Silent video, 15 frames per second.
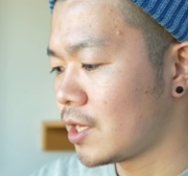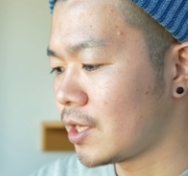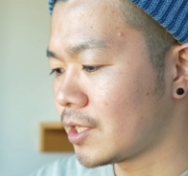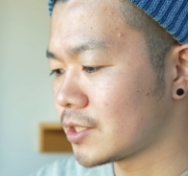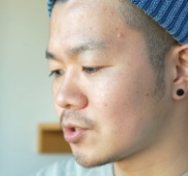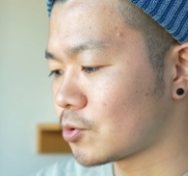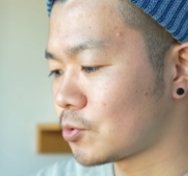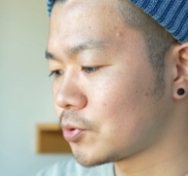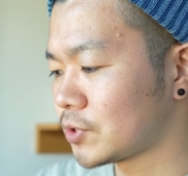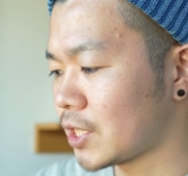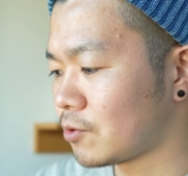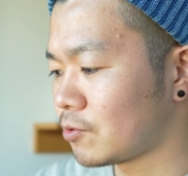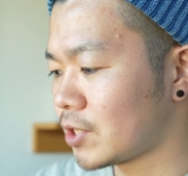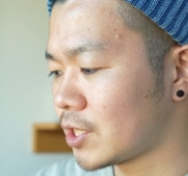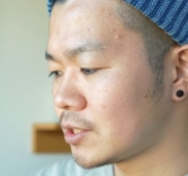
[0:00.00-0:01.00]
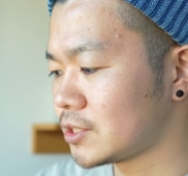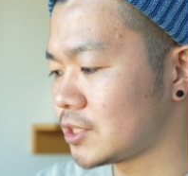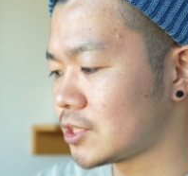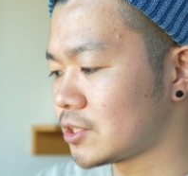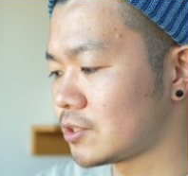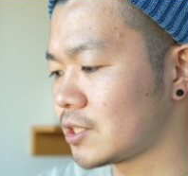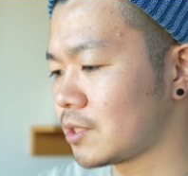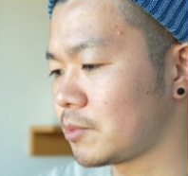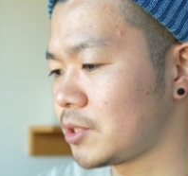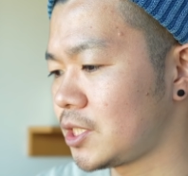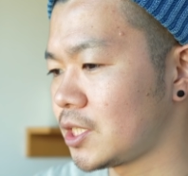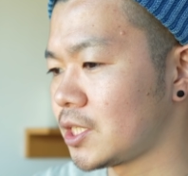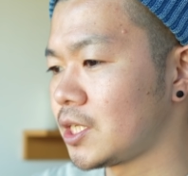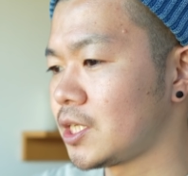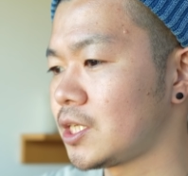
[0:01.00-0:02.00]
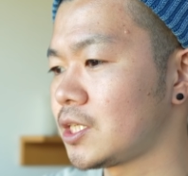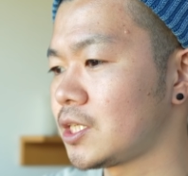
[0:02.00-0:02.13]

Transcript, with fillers: えその負担を楽にするために、